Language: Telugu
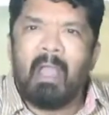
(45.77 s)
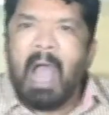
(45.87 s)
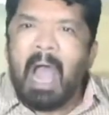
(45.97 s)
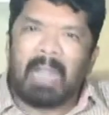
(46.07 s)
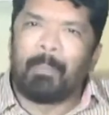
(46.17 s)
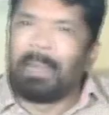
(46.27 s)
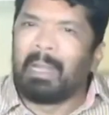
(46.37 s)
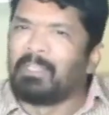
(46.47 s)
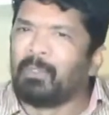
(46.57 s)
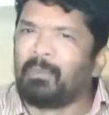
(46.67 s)
ఆడపిల్ల
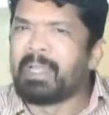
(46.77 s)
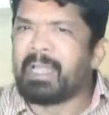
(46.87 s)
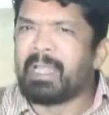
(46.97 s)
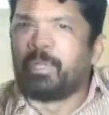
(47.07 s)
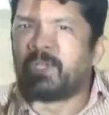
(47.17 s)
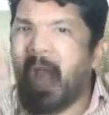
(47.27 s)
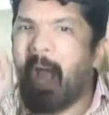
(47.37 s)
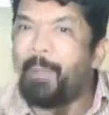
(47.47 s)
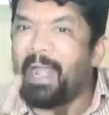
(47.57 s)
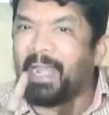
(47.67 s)
జీవితం కనుక మీరు
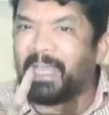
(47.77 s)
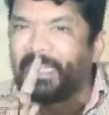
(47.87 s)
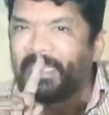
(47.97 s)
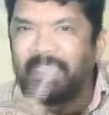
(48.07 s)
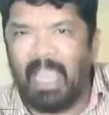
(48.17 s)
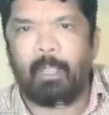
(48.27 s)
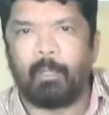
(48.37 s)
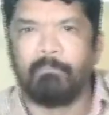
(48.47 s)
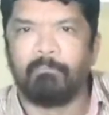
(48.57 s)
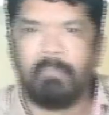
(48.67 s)
కాపాడగలిగితే
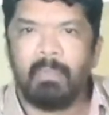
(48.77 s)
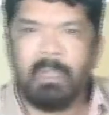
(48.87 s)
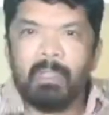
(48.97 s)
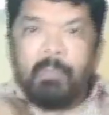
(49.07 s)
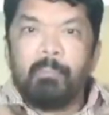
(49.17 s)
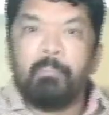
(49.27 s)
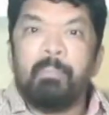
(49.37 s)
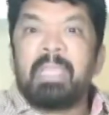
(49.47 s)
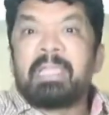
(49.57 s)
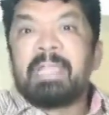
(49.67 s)

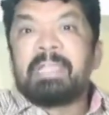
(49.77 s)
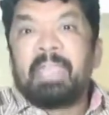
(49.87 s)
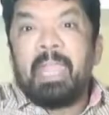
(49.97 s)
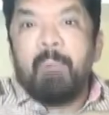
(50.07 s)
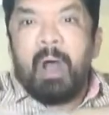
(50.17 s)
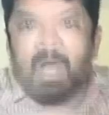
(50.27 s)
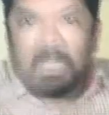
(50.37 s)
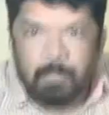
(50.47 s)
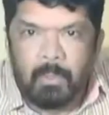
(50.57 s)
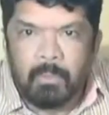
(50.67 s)
మీకంటే
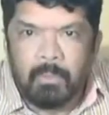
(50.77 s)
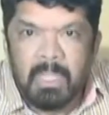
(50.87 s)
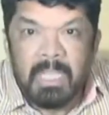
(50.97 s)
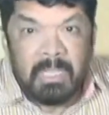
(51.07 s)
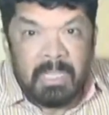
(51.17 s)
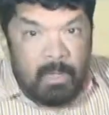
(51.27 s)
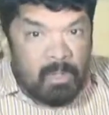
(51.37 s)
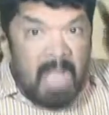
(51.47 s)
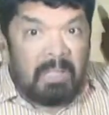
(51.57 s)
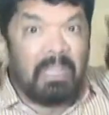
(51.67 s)
మహాత్ములు నేను
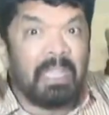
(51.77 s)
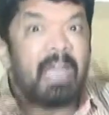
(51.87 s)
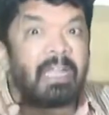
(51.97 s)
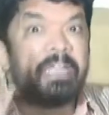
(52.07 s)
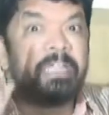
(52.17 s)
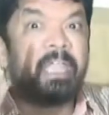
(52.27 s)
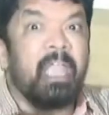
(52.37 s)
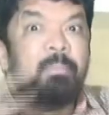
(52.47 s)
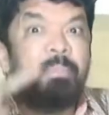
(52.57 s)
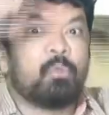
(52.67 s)
గాంధీ గారి కంటే
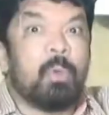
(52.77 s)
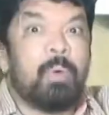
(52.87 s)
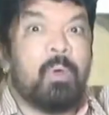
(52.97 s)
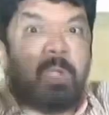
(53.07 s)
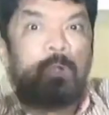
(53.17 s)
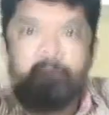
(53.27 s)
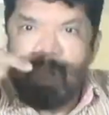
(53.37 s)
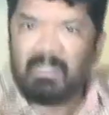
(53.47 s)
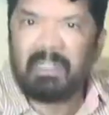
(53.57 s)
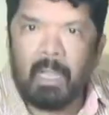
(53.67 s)
మీరు గొప్పవాళ్ళు అంట